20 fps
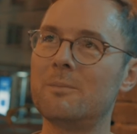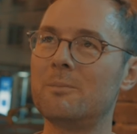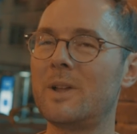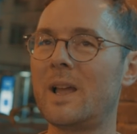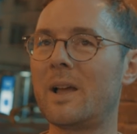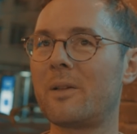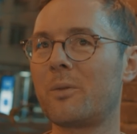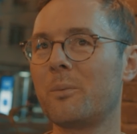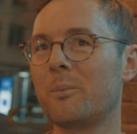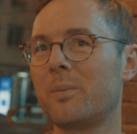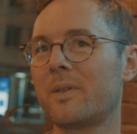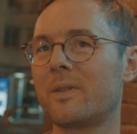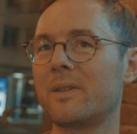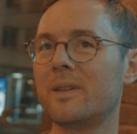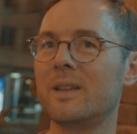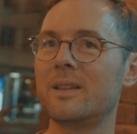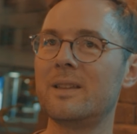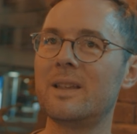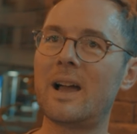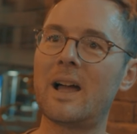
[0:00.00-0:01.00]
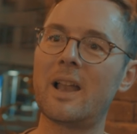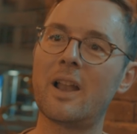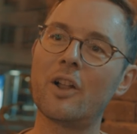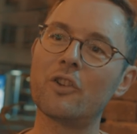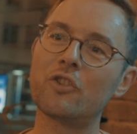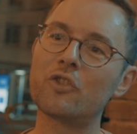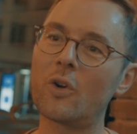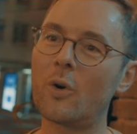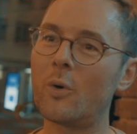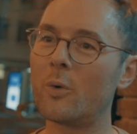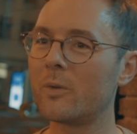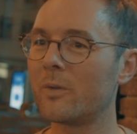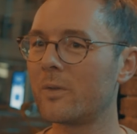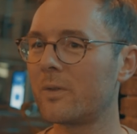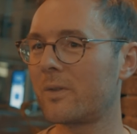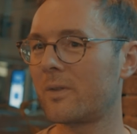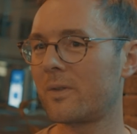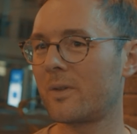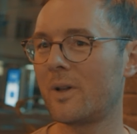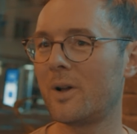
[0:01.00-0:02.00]
ja, so ein bisschen Indiana
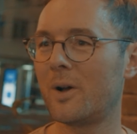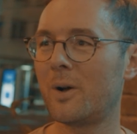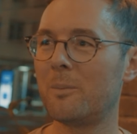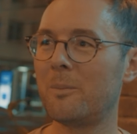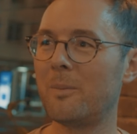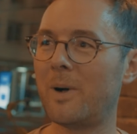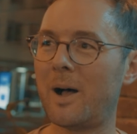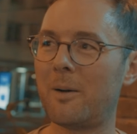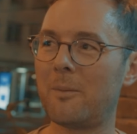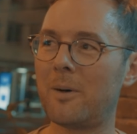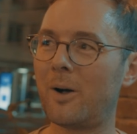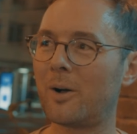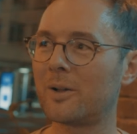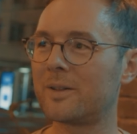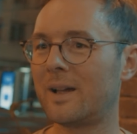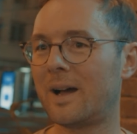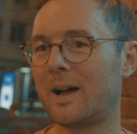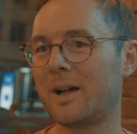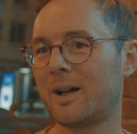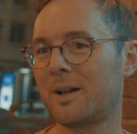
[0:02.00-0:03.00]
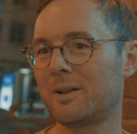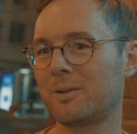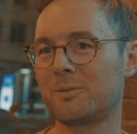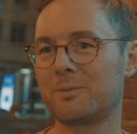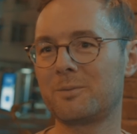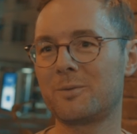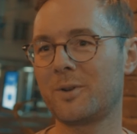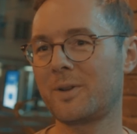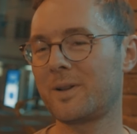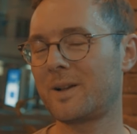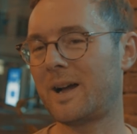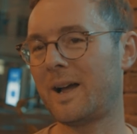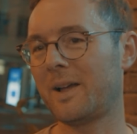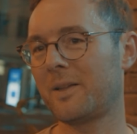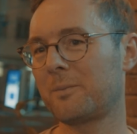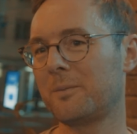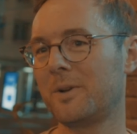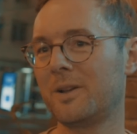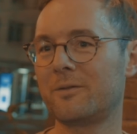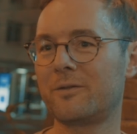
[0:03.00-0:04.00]
Jones, ähm, aber auch da
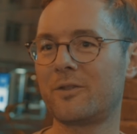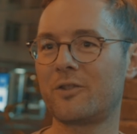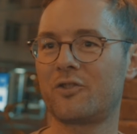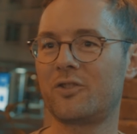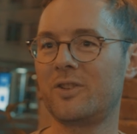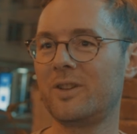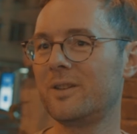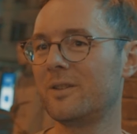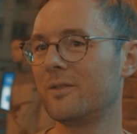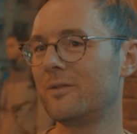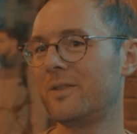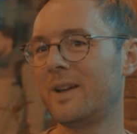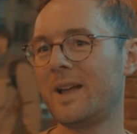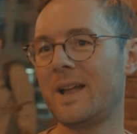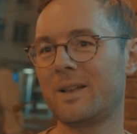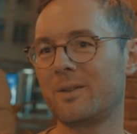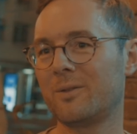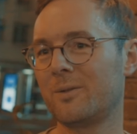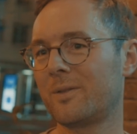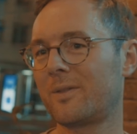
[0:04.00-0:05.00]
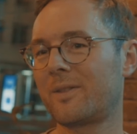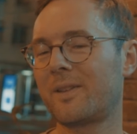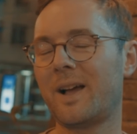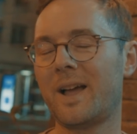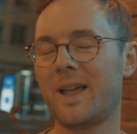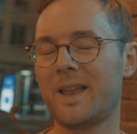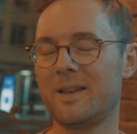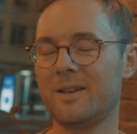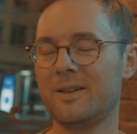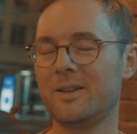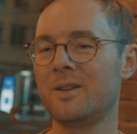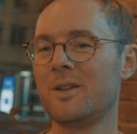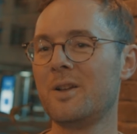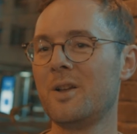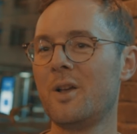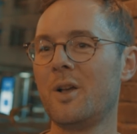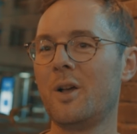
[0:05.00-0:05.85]
durchreist man verschiedene Welten und Zeiten.